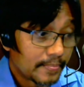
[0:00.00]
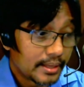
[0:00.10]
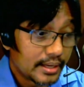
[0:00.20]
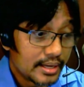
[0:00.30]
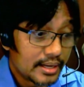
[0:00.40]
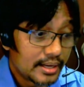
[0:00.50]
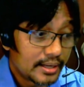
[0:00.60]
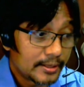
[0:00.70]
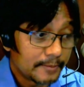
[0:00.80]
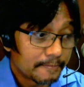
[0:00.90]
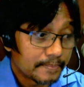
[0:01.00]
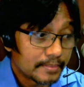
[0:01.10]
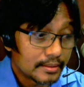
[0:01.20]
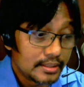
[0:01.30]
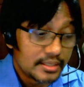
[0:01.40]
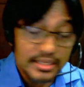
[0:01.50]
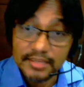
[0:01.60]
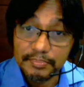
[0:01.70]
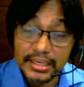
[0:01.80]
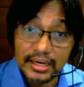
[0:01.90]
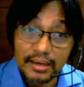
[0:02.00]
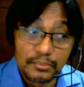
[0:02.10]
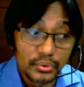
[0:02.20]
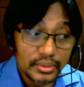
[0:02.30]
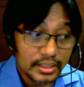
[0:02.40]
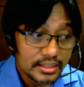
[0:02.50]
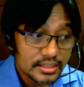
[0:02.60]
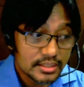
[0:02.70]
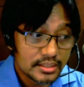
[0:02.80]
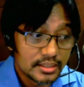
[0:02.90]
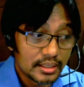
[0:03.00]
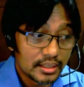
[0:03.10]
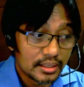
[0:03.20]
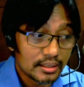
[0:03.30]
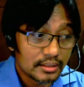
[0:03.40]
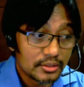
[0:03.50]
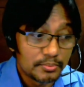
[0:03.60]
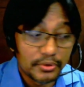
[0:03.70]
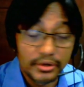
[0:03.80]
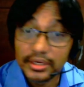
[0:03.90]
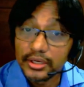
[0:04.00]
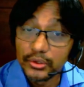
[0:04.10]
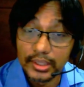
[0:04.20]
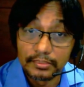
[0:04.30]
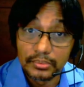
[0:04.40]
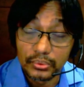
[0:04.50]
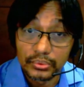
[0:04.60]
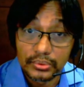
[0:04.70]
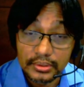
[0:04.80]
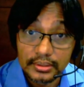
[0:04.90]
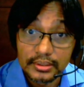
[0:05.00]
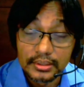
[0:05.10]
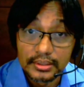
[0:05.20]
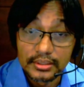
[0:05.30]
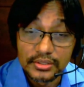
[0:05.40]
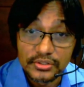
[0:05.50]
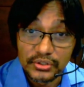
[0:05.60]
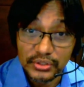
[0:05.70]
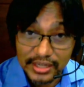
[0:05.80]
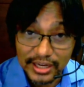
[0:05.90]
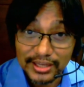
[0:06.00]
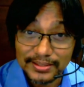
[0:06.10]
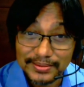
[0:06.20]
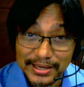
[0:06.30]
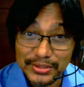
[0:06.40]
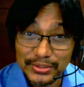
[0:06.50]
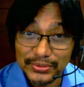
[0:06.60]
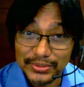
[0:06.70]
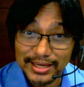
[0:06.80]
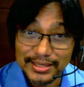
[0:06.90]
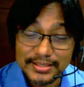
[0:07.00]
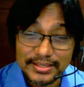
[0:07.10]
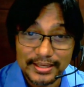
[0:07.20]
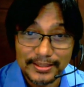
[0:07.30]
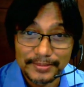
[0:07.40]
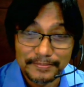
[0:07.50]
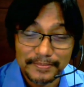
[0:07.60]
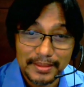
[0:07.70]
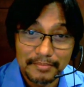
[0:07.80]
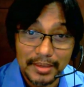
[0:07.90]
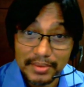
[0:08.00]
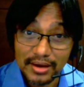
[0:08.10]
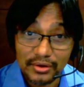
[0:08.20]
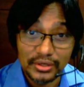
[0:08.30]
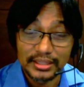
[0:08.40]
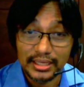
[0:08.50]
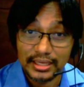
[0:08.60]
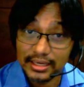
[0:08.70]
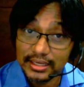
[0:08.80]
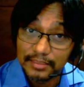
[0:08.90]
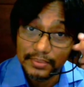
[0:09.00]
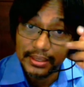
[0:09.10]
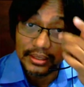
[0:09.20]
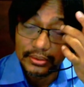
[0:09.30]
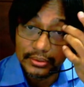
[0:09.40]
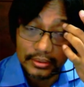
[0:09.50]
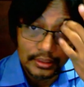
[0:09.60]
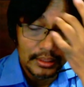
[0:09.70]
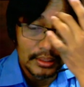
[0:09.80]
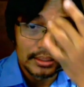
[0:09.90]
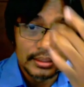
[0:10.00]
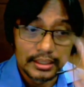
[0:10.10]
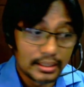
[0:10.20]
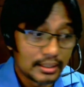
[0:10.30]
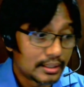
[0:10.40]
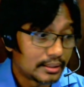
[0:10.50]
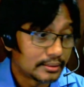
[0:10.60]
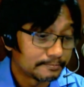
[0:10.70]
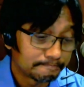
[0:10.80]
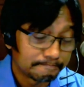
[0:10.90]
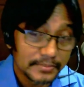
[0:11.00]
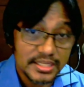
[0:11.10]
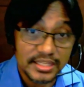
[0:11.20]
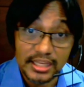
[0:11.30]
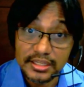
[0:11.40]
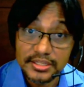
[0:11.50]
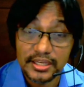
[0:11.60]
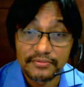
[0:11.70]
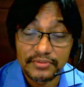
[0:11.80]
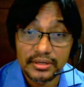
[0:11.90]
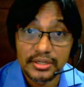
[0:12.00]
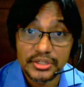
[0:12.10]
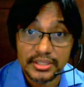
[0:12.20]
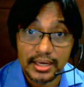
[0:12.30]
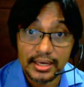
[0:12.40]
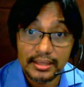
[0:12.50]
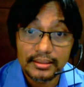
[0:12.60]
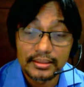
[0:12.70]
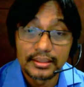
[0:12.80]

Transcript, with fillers: Kaya isa sa pinakamura is the Euphoria UM2. So you try try nyo to guys and mamaya konti I'm gonna play the stay the same finger style.